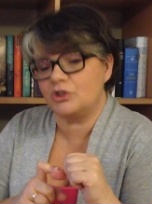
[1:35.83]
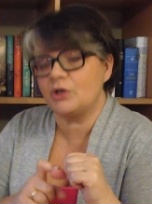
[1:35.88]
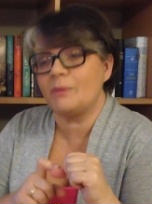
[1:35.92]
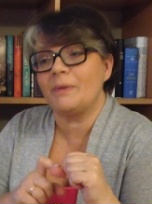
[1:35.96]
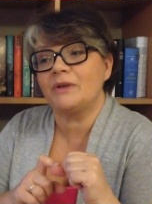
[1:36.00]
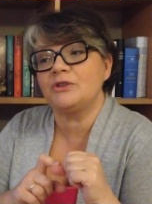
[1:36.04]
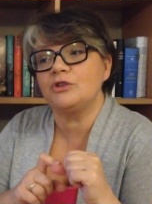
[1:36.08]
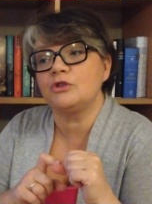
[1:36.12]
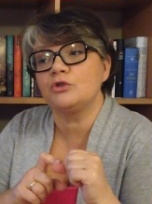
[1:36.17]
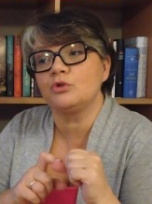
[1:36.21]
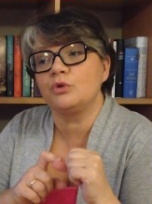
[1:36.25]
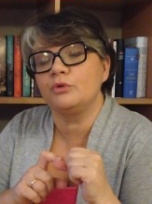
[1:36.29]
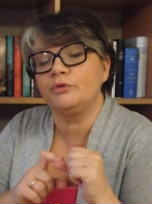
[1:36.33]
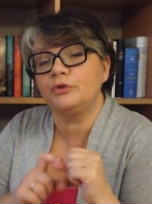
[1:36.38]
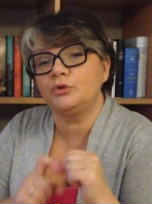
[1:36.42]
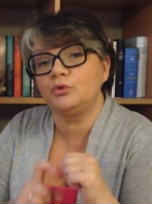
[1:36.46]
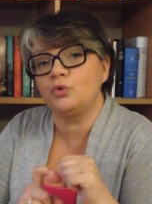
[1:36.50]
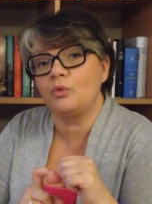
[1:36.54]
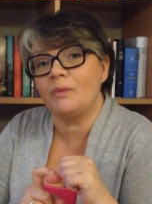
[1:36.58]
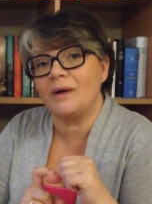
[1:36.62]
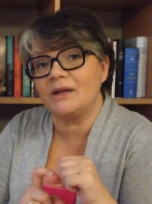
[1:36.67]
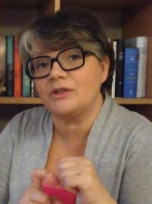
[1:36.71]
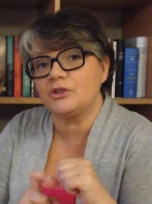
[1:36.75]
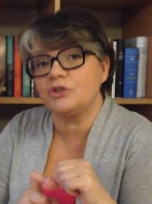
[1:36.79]
Trzeba dziecku
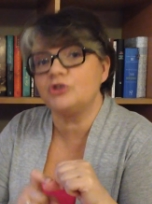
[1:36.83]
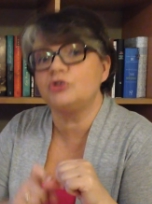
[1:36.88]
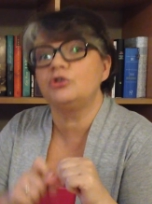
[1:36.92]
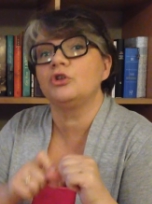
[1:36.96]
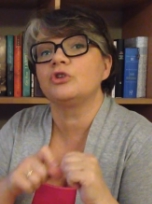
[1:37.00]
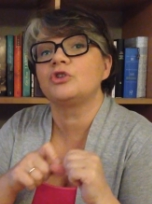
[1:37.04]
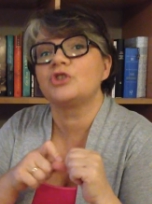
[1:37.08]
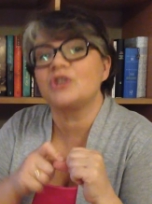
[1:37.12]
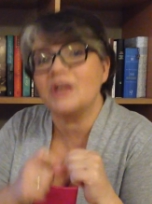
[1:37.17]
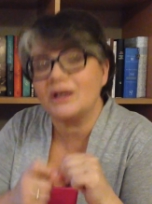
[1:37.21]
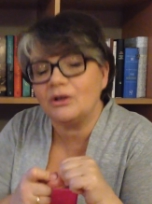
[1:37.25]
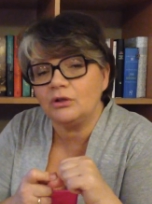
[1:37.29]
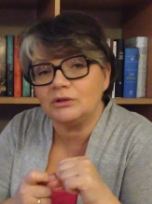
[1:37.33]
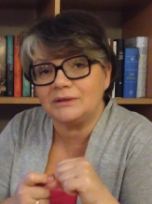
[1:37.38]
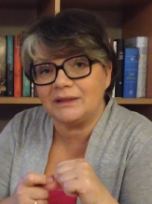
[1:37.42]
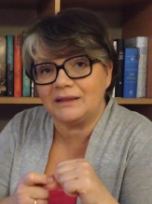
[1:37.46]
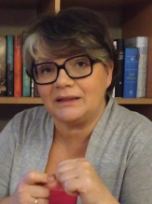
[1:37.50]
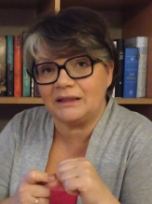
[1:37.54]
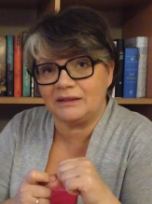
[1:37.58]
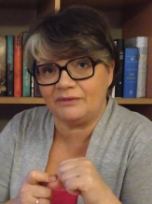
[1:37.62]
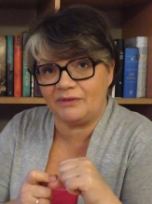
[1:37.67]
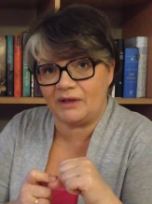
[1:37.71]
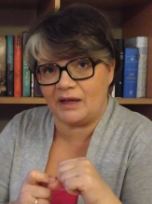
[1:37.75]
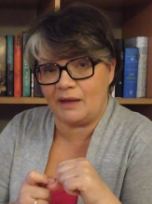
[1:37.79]
wytłumaczyć, do czego ta
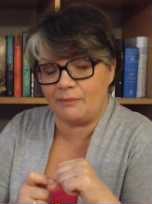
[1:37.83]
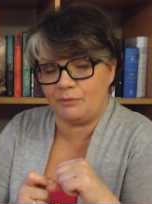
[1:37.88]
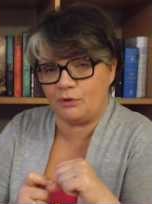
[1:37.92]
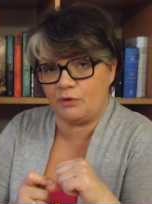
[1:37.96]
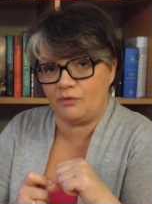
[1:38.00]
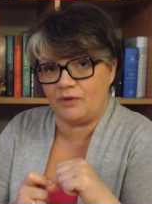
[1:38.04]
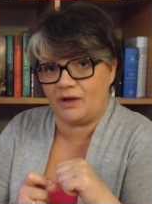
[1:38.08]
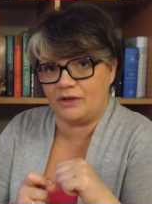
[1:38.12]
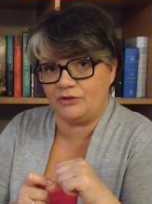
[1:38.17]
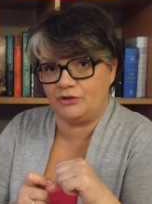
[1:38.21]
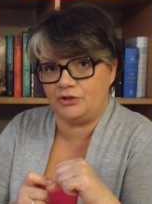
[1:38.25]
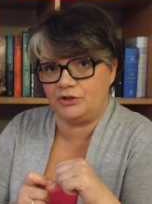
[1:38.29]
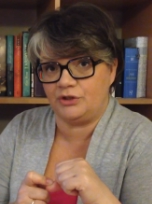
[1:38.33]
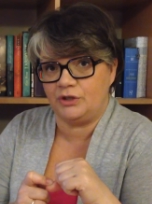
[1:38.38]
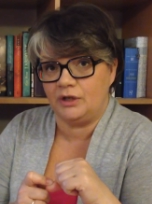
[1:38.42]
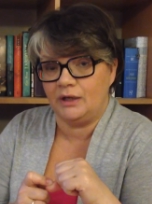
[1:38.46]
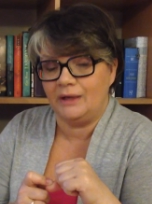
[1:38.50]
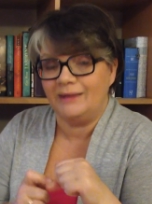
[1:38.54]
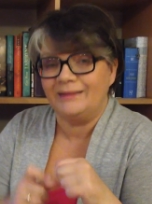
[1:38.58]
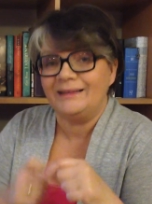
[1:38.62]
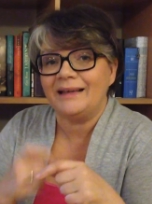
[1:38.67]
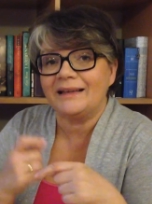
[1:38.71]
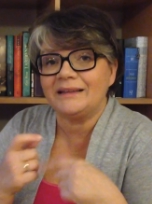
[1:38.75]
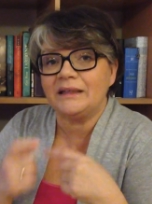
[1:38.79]
nadwaga prowadzi.
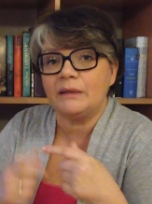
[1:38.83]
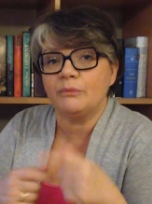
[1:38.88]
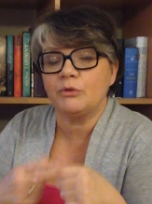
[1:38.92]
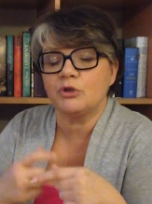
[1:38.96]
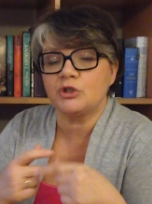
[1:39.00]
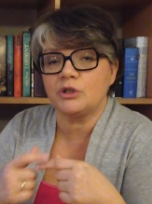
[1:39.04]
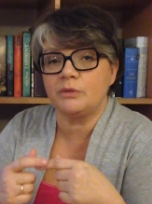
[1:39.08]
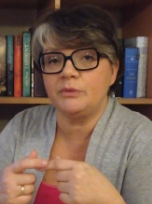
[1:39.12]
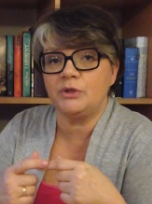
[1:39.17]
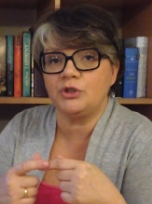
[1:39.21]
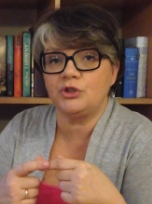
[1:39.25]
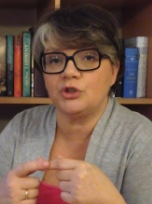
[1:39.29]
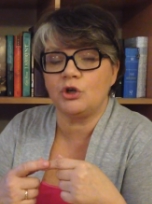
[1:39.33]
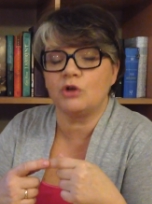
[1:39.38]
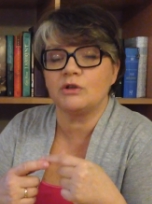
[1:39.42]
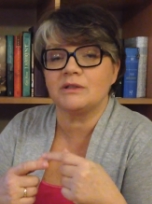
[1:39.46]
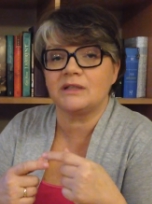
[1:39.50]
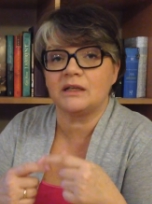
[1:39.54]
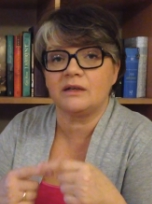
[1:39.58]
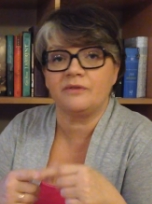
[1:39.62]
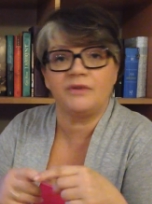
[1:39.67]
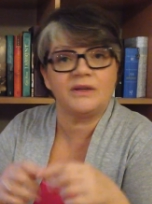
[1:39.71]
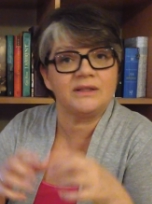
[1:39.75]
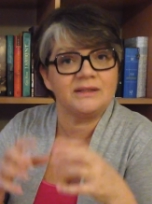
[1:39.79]
Jakie może mieć
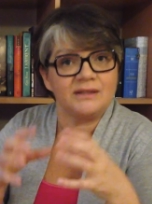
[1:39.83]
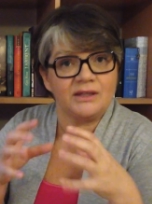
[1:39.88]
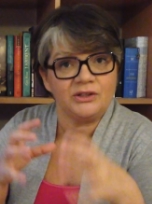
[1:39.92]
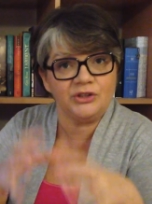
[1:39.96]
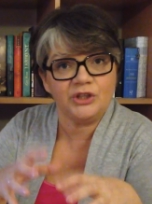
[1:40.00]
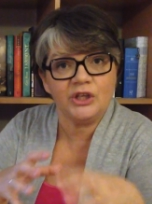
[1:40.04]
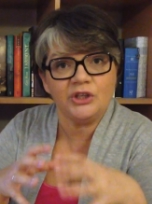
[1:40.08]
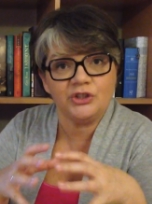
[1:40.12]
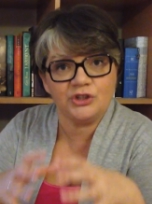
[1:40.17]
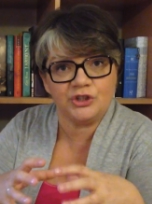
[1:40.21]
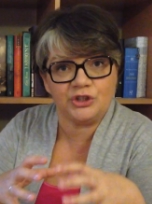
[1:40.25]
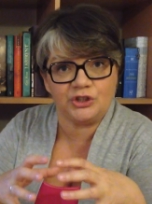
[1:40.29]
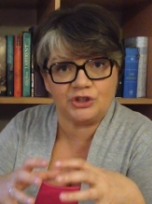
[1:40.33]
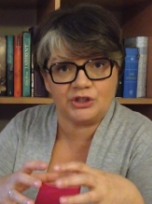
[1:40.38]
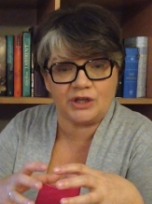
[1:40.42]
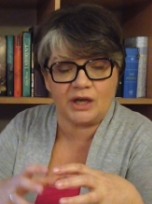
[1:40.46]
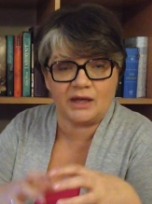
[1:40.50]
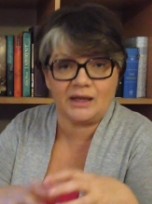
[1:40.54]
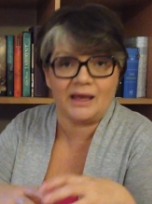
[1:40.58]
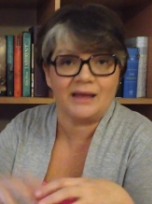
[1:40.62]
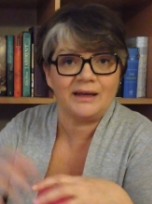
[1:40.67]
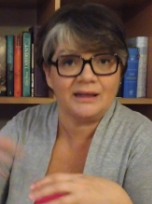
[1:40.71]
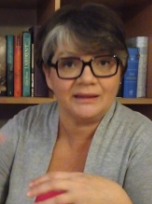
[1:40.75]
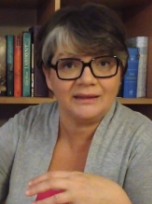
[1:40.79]
konsekwencje nie
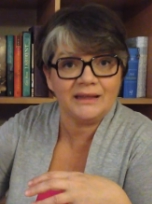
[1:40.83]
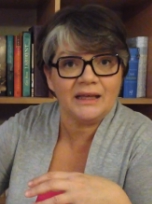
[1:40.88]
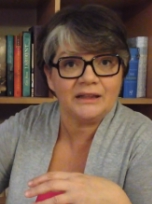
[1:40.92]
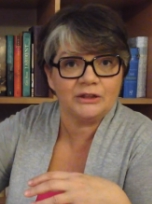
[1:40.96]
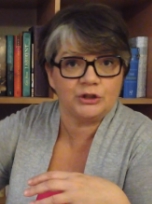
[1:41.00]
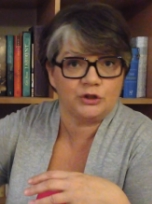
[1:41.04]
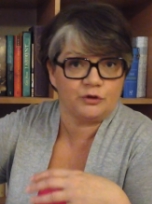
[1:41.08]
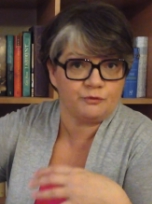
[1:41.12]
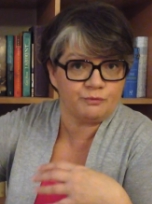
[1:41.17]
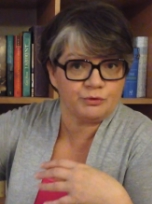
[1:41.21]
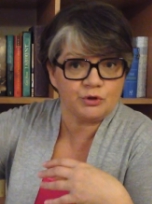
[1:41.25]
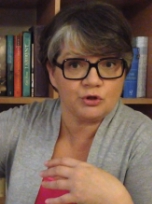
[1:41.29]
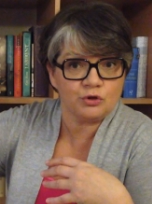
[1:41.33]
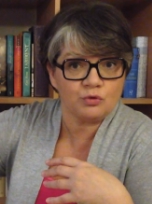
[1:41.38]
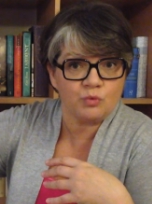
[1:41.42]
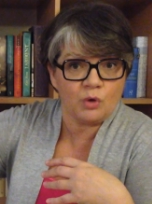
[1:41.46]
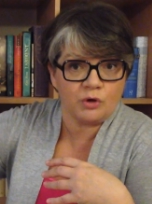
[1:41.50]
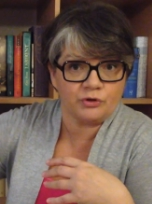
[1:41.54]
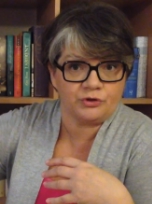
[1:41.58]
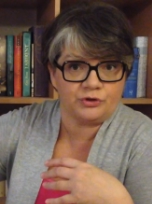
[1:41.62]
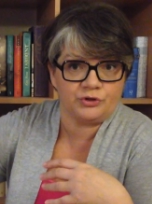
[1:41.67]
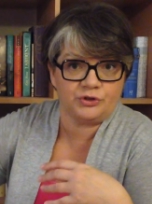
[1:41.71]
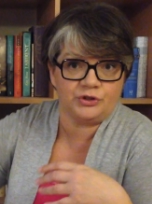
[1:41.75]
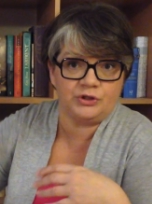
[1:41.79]
dzisiaj, ale kiedyś, w
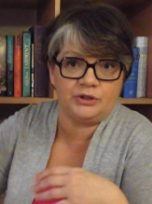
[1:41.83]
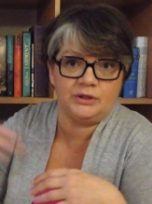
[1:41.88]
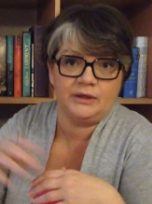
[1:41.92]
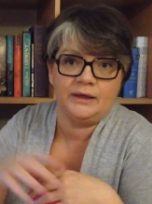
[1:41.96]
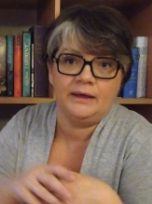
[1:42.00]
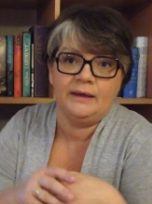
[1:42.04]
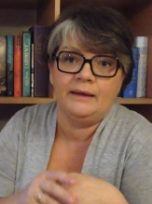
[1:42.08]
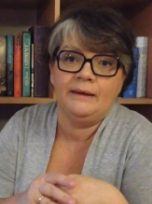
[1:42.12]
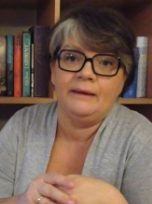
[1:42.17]
przyszłości.